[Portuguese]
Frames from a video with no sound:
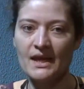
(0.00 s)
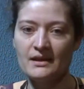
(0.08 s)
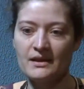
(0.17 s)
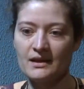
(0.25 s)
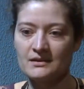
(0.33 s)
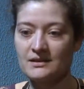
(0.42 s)

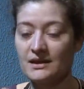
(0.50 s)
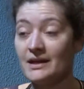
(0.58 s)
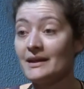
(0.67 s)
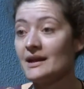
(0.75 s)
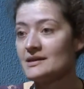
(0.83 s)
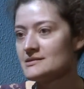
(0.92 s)
que ela
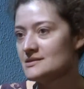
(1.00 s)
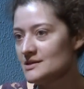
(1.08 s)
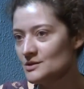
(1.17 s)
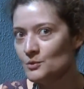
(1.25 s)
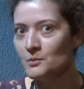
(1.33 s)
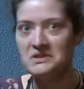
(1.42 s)
teria
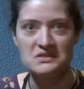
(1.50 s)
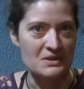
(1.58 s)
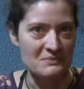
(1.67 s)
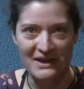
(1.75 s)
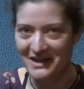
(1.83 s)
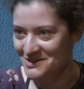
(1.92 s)
nascido, isso
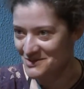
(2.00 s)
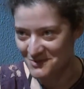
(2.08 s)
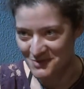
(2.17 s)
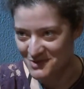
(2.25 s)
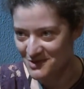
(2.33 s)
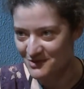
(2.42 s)
também é
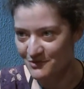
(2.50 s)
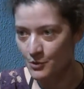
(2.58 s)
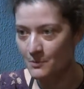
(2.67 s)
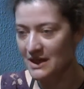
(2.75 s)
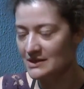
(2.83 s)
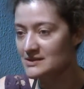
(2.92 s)

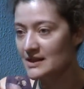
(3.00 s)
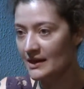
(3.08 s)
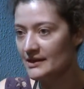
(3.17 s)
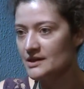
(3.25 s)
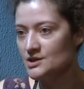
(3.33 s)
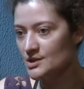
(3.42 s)
discutível, mas na
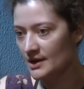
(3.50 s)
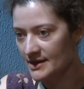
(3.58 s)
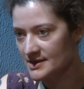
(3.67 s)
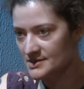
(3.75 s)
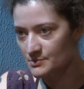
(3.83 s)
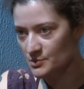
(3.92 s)
ilha de
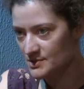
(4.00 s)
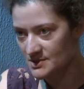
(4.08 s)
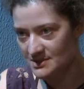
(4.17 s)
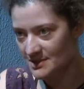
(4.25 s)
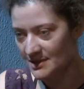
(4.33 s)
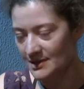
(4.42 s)

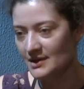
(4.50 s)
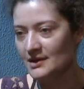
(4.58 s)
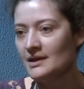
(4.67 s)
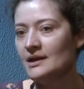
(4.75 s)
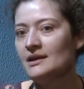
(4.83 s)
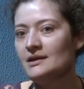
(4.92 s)
Lesbos.
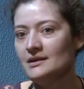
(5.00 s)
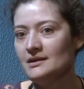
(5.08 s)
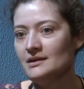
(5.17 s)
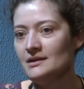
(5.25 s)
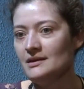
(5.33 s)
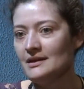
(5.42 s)

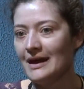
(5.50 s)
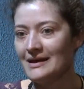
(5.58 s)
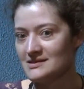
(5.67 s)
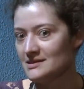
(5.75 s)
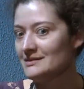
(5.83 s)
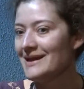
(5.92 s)
E a
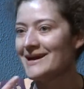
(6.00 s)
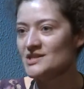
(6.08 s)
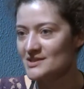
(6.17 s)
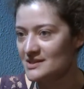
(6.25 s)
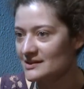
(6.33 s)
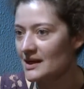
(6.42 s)

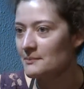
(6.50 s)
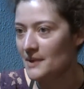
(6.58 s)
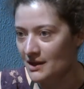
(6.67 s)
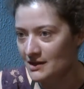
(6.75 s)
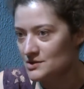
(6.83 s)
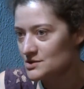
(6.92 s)
cidade
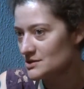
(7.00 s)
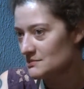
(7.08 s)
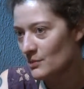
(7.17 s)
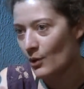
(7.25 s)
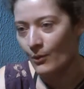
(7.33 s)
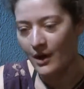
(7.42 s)
exatamente,
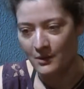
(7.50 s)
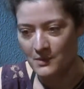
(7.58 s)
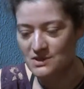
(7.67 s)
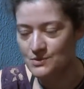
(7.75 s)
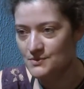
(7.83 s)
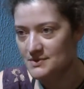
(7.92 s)
bom, há uma
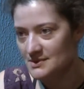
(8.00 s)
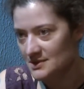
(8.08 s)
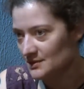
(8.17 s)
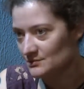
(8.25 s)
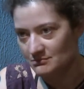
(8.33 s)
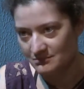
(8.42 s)

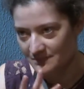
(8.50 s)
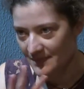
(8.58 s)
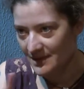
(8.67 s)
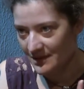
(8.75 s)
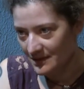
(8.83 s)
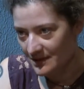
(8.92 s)
discussão
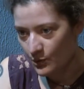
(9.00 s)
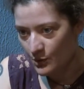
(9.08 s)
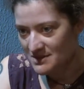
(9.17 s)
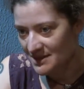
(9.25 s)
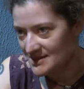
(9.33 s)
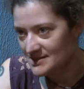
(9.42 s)
em
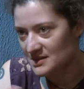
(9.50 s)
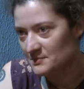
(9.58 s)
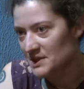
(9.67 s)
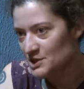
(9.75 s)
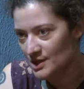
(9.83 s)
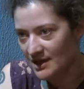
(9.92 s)
qual cidade, se em
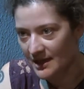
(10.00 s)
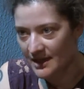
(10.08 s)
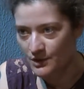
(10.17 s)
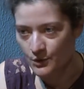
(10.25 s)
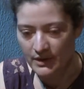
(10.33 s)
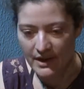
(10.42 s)

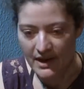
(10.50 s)
Mitilene ou em